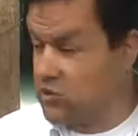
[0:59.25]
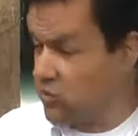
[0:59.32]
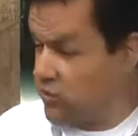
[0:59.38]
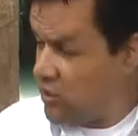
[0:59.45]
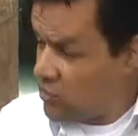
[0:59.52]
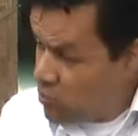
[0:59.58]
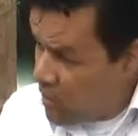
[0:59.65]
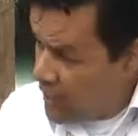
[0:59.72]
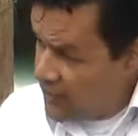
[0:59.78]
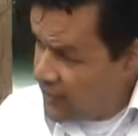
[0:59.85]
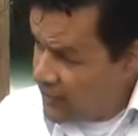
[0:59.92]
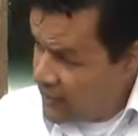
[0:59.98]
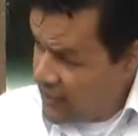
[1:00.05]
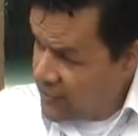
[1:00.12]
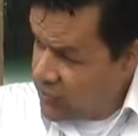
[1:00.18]
con el cual
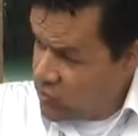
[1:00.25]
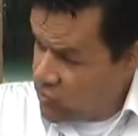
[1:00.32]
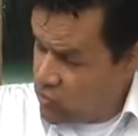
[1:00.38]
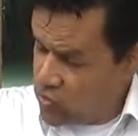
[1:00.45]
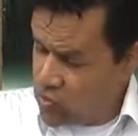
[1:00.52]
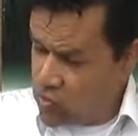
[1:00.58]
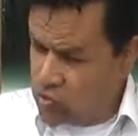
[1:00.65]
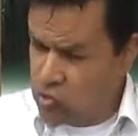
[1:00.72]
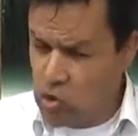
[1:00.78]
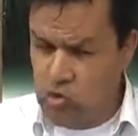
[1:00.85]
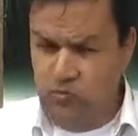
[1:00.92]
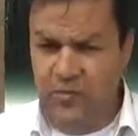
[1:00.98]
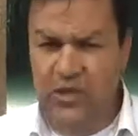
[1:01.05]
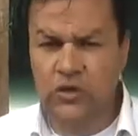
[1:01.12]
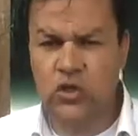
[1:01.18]
en el año
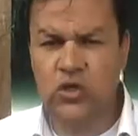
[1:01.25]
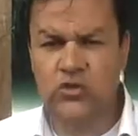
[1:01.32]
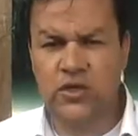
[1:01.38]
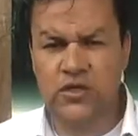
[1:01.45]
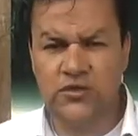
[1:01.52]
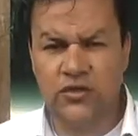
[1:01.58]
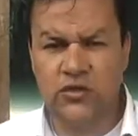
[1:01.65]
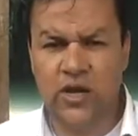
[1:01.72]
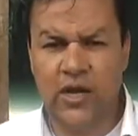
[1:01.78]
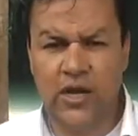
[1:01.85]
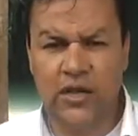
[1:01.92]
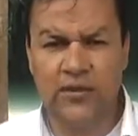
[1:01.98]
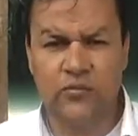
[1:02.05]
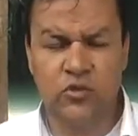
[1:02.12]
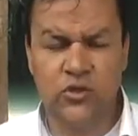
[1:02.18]
2012 el señor
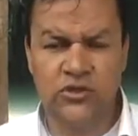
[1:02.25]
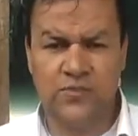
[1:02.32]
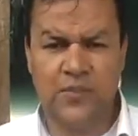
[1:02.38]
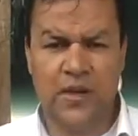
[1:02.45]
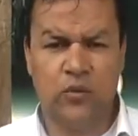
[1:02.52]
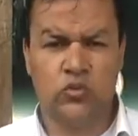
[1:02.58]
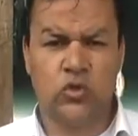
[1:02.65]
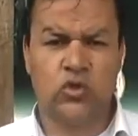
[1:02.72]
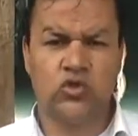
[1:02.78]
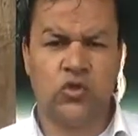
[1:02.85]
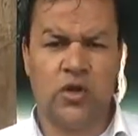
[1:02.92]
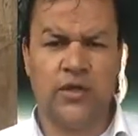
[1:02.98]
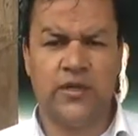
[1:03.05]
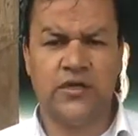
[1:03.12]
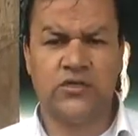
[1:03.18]
alcalde municipal autorizó
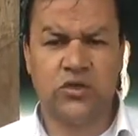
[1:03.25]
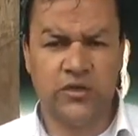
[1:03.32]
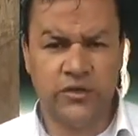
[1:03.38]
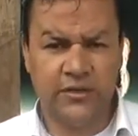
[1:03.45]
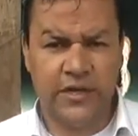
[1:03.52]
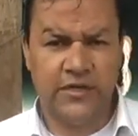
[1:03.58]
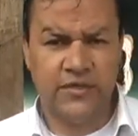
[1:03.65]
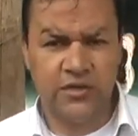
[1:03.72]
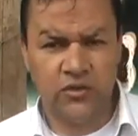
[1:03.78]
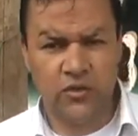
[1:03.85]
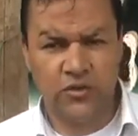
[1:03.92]
a la Dirección de Tránsito y